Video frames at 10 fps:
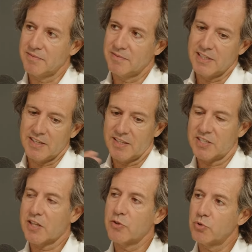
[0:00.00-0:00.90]
¿vale? y de
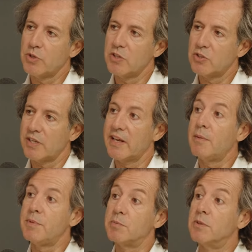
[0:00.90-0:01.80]
Estados Unidos era
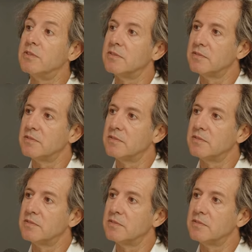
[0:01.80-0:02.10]
el mismo.